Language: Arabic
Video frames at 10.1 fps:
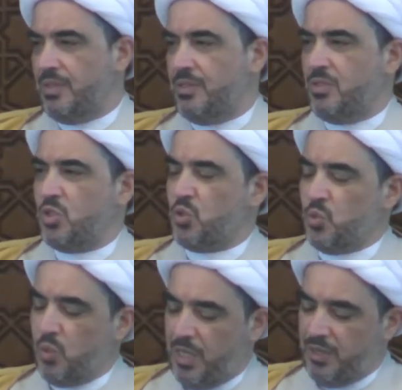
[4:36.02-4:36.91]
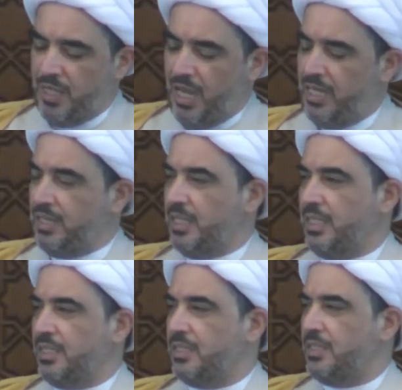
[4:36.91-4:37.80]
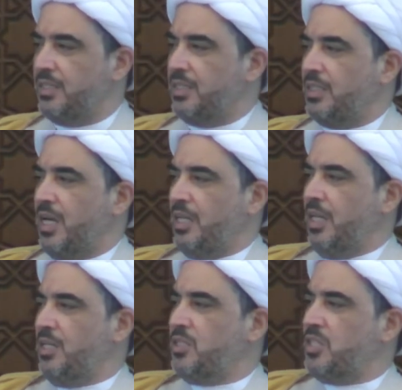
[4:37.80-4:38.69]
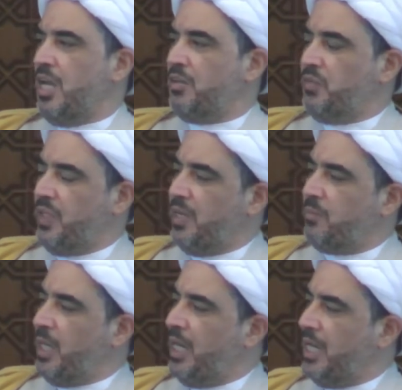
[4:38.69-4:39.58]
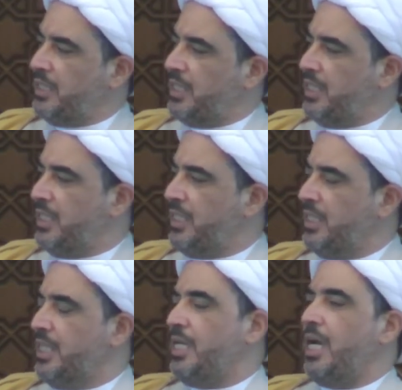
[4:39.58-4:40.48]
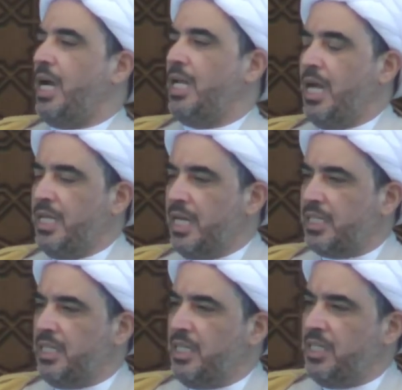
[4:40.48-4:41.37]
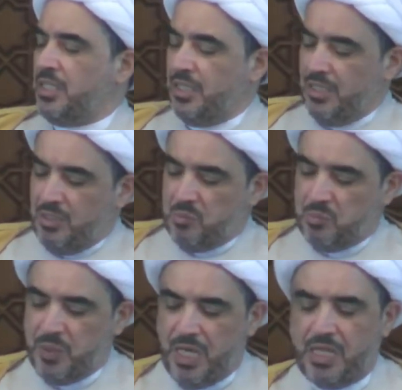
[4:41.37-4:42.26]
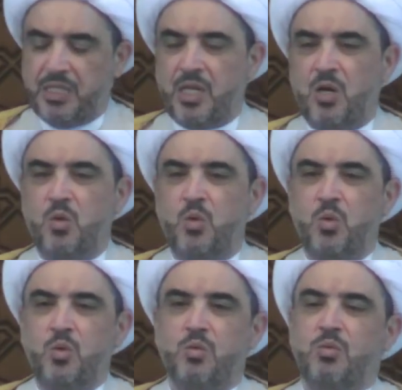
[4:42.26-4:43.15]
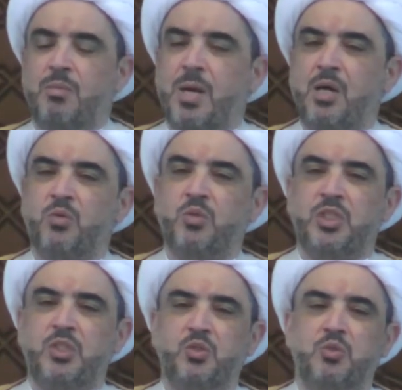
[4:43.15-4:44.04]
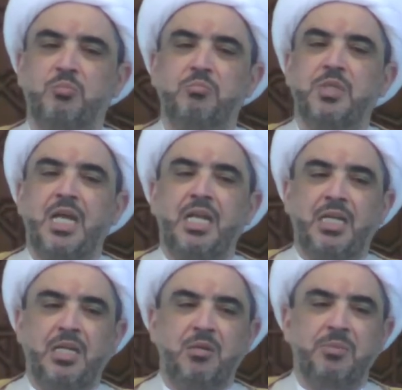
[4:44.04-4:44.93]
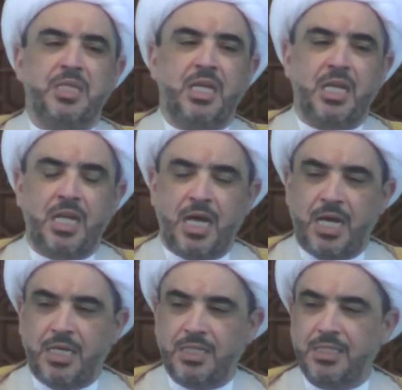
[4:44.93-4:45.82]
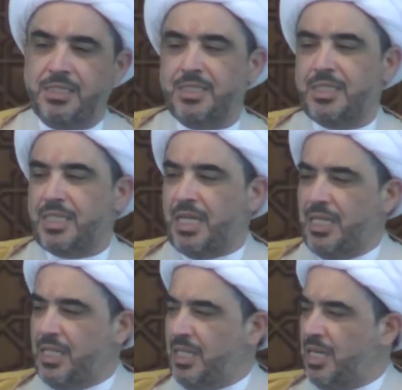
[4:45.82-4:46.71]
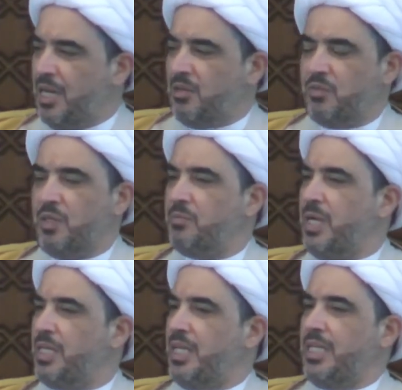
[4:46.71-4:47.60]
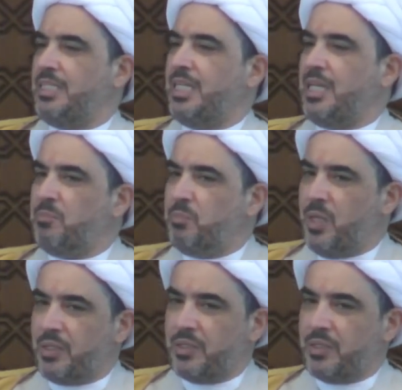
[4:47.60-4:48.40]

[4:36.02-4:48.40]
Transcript: الصوره الثالثه هذا الانسان في كمالاته على يقين بانه وما اوتيتم من العلم الا قليلا فلماذا يتكبر